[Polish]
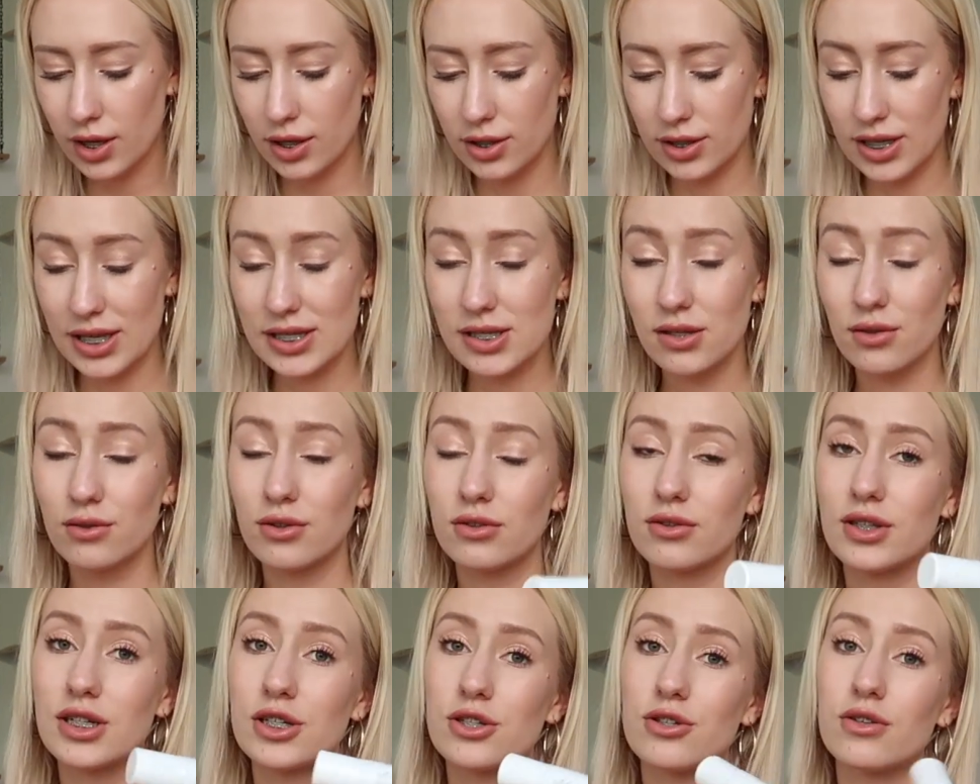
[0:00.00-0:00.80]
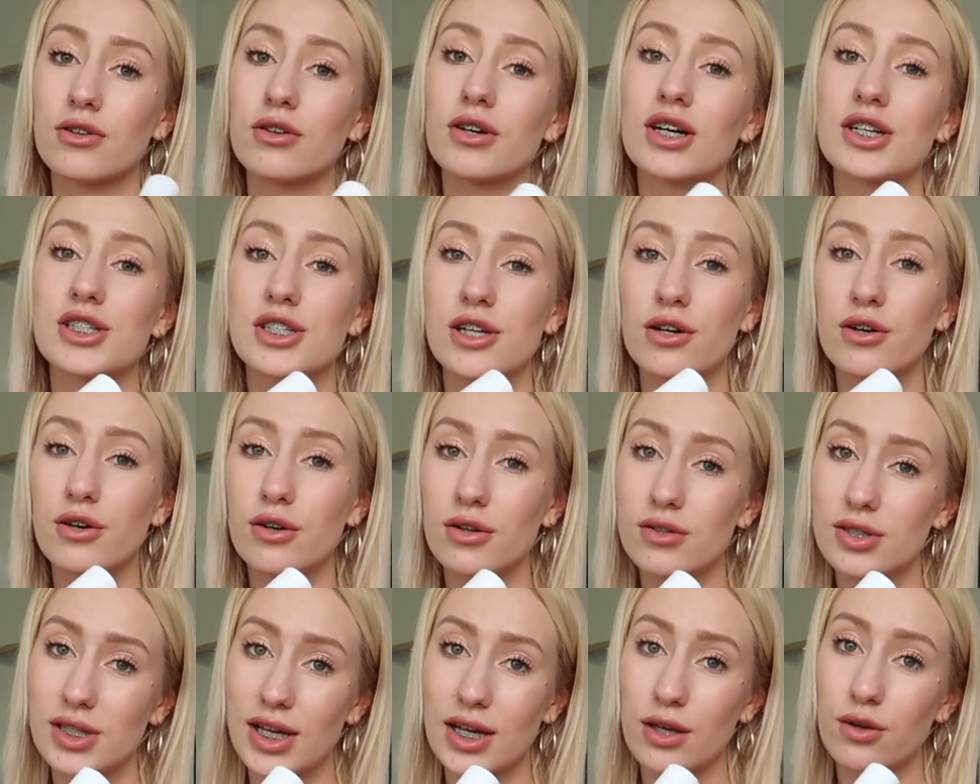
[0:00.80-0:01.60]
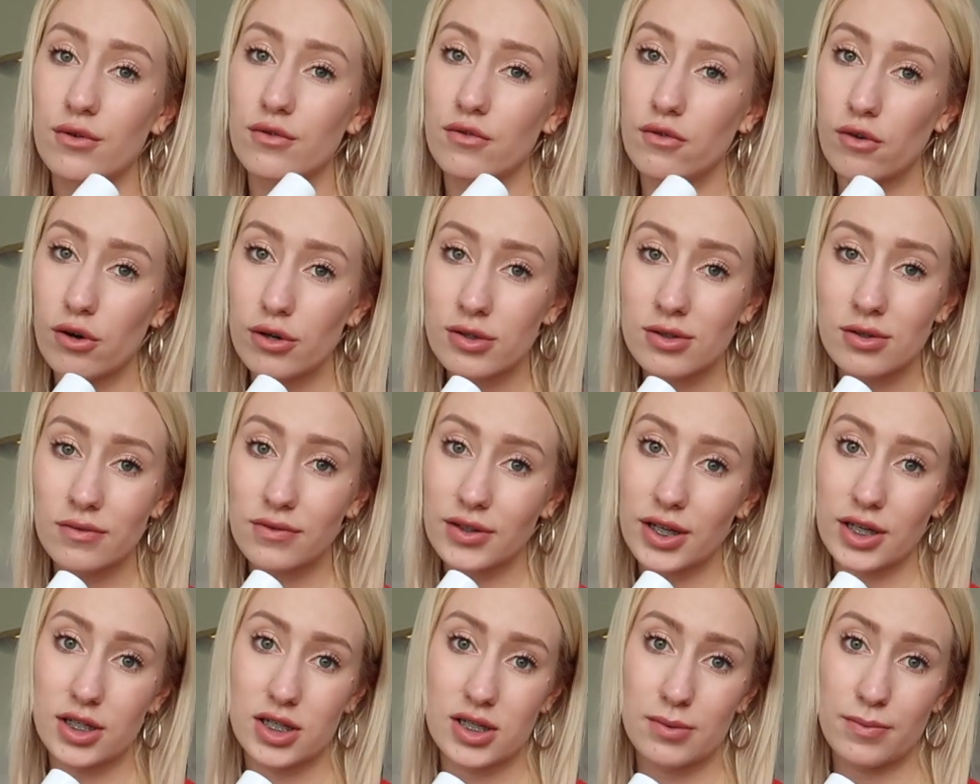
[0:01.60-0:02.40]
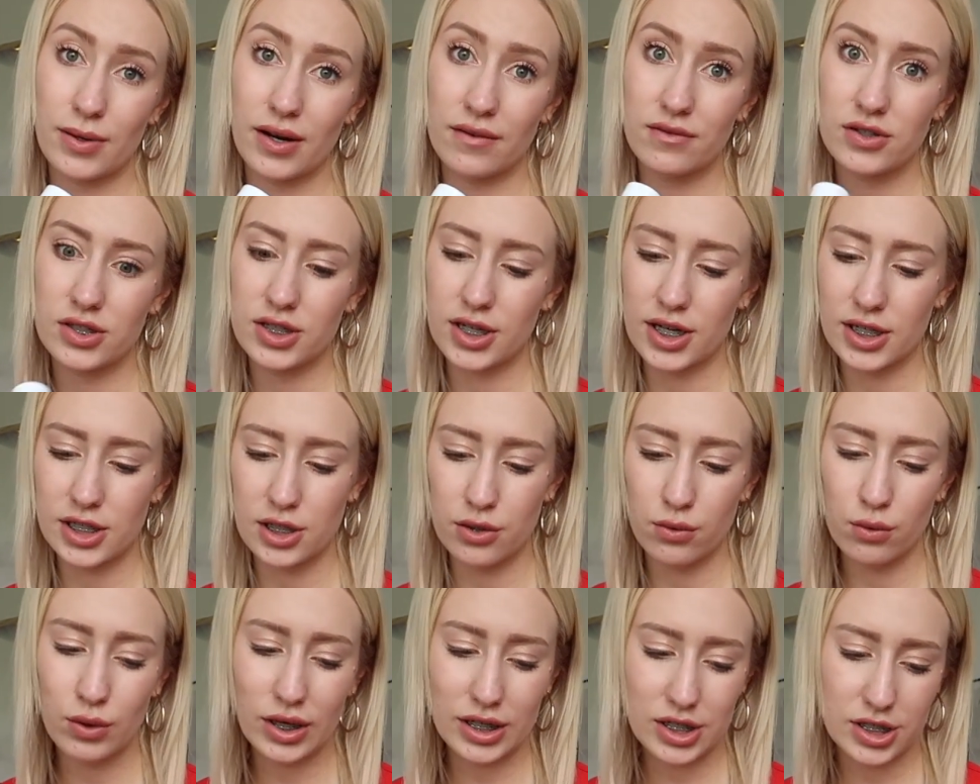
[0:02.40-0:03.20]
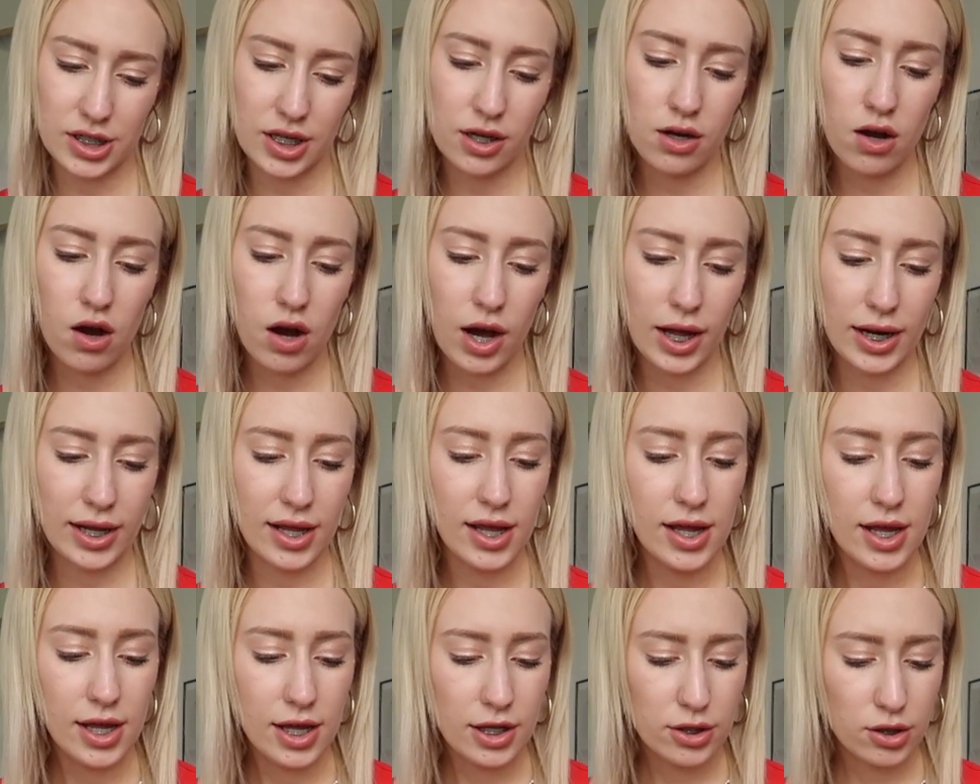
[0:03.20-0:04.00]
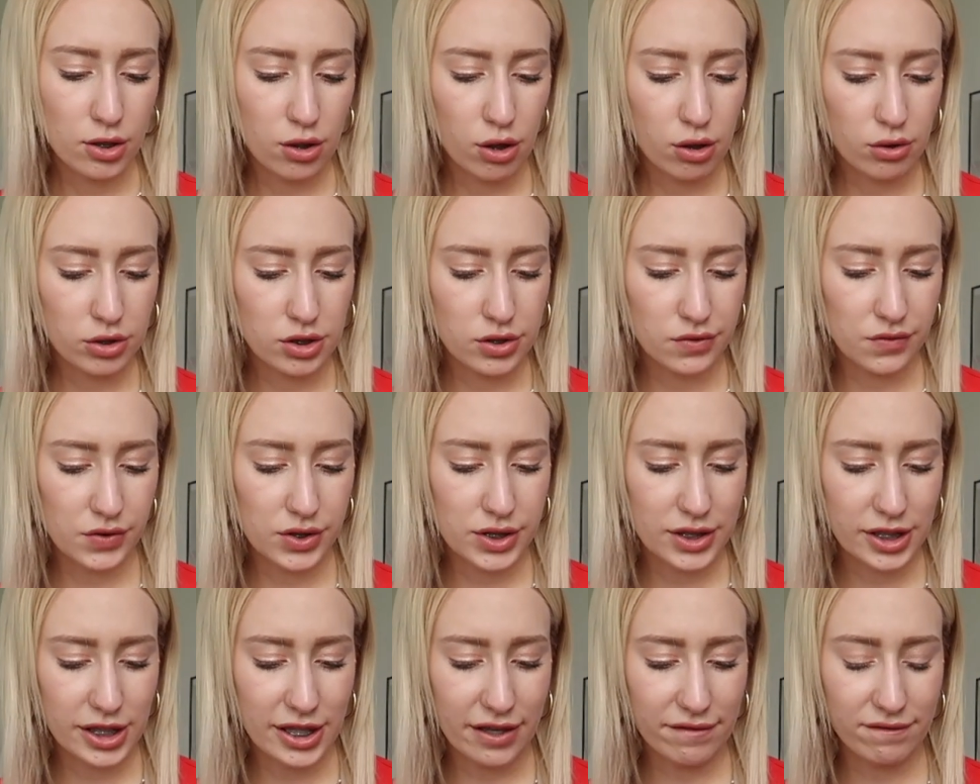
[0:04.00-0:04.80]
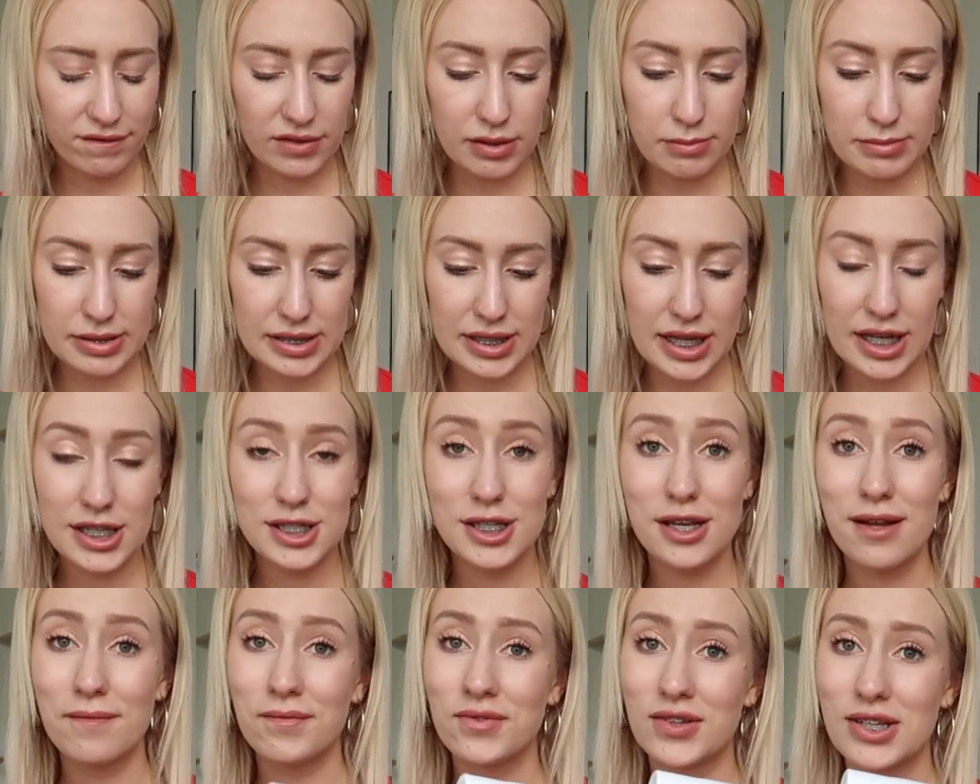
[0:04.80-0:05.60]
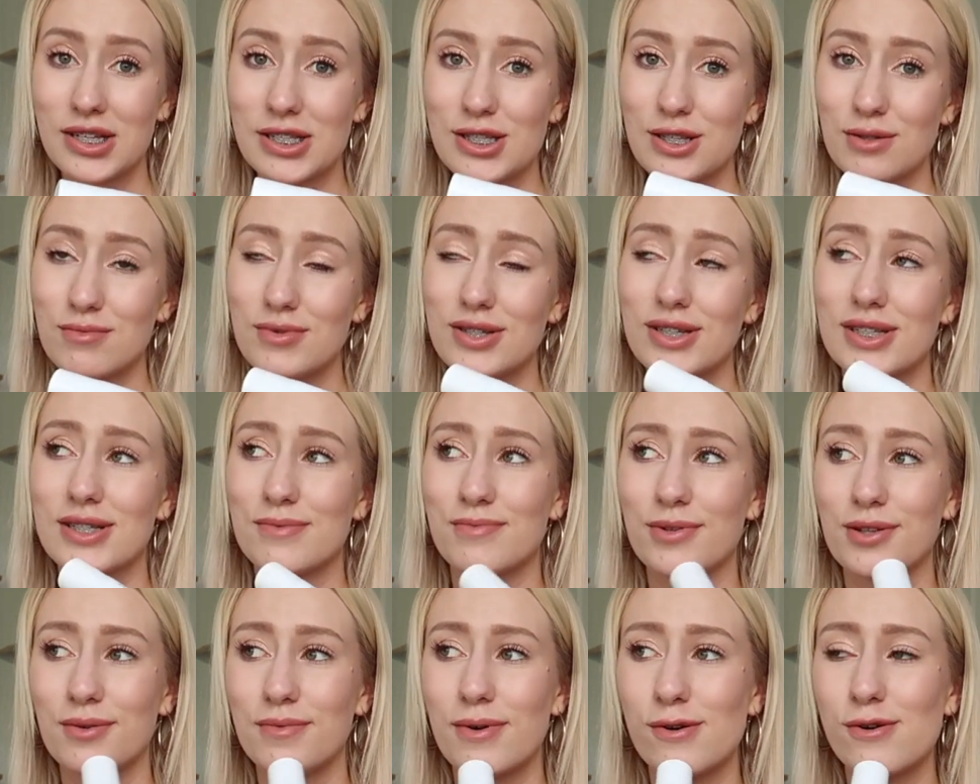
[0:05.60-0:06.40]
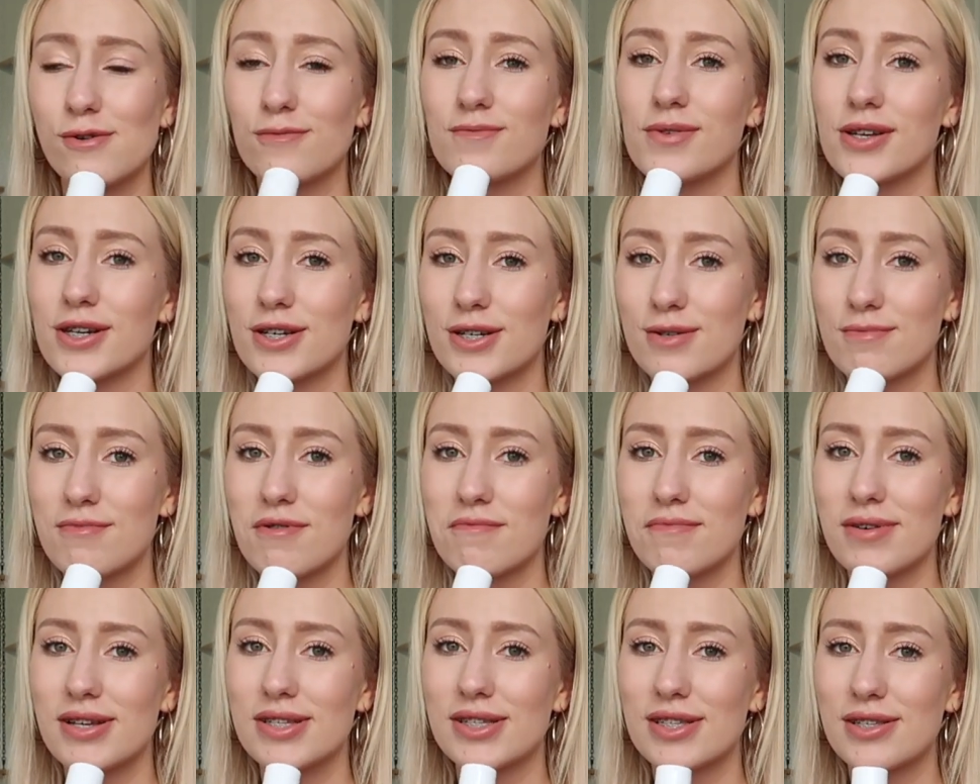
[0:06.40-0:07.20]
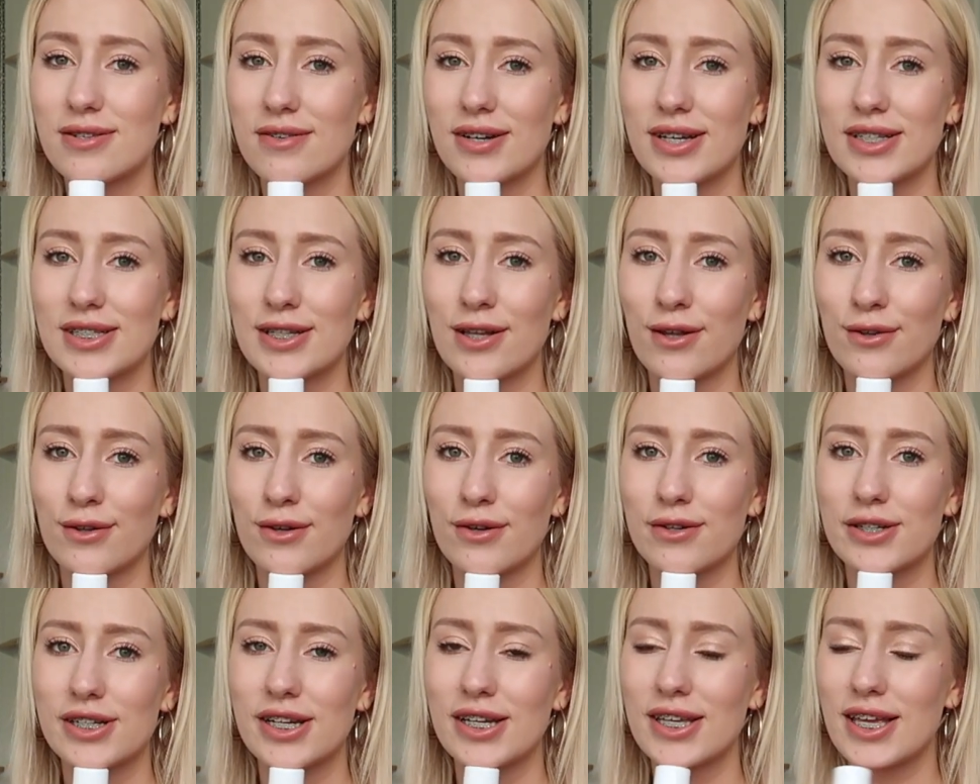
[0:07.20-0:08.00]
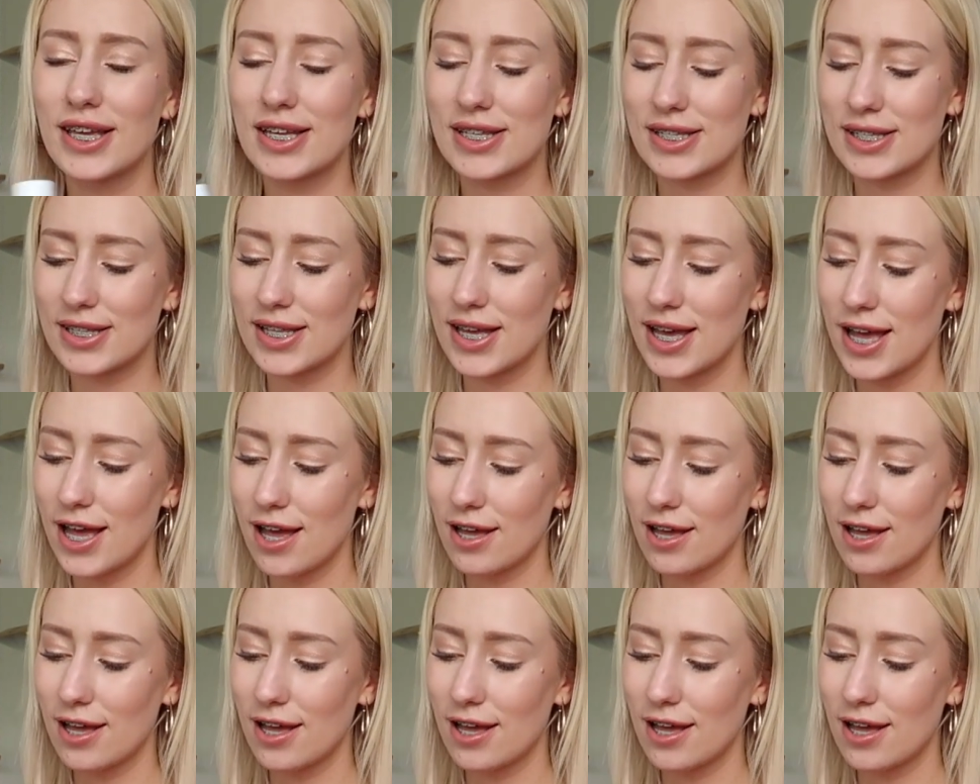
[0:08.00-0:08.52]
Jest on też do każdego rodzaju włosów, także sprawdzi się raczej u każdego, ale to oczywiście dam Wam znać. I co mi się spodobało w pierwszym momencie, słuchajcie, to to, że jest